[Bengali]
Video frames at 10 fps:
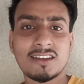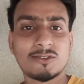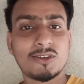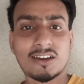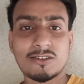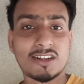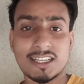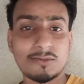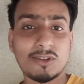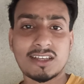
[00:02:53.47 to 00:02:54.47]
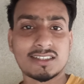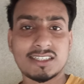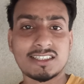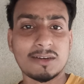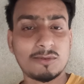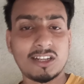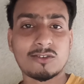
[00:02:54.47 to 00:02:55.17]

তুই এখনও রাজিমুলকে চিনিস না বুঝলি